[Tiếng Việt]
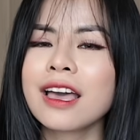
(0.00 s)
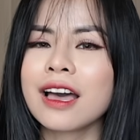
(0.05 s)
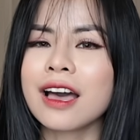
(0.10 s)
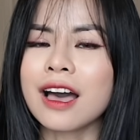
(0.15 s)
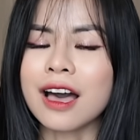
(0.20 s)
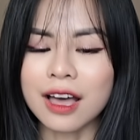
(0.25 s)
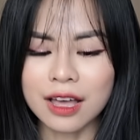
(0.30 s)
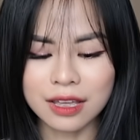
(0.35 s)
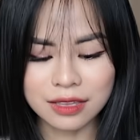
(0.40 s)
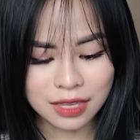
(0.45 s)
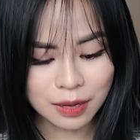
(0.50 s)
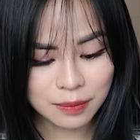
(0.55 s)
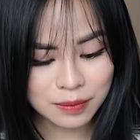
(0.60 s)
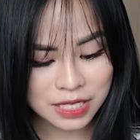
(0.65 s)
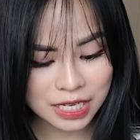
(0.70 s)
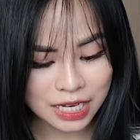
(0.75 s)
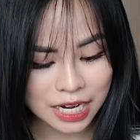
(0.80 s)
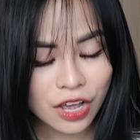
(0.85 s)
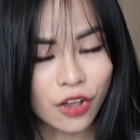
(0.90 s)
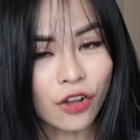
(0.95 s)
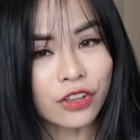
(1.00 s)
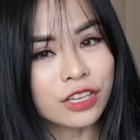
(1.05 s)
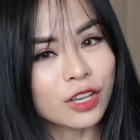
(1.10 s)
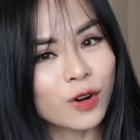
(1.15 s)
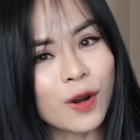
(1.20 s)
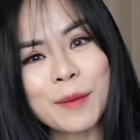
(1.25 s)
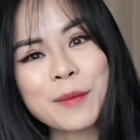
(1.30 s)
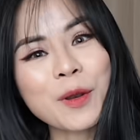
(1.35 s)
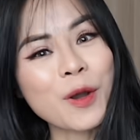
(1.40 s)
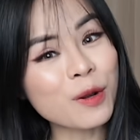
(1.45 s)
à, thậm chí là có những
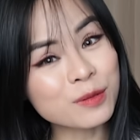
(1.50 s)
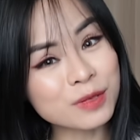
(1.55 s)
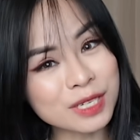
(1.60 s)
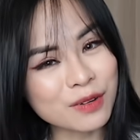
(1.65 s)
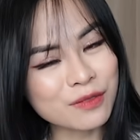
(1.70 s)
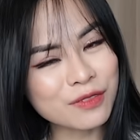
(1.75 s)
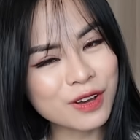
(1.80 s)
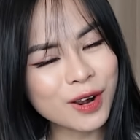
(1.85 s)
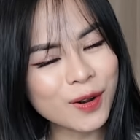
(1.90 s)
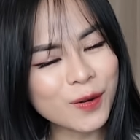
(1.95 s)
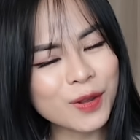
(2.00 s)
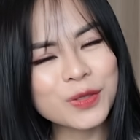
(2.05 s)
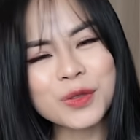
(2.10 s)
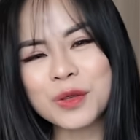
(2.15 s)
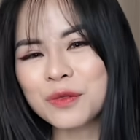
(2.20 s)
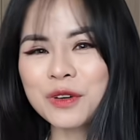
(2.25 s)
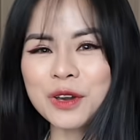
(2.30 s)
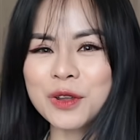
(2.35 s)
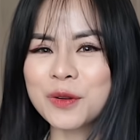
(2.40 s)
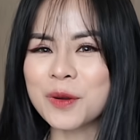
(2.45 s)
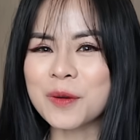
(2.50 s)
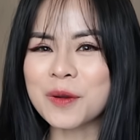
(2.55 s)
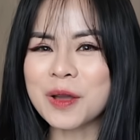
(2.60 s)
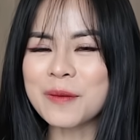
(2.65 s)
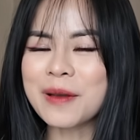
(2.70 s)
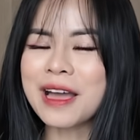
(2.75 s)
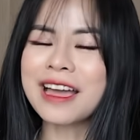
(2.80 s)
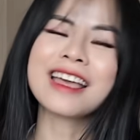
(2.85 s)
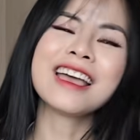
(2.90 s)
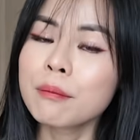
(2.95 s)
loại nó không tràn phơ luôn tuyệt vời đúng không các
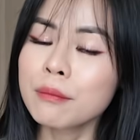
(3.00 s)
bạn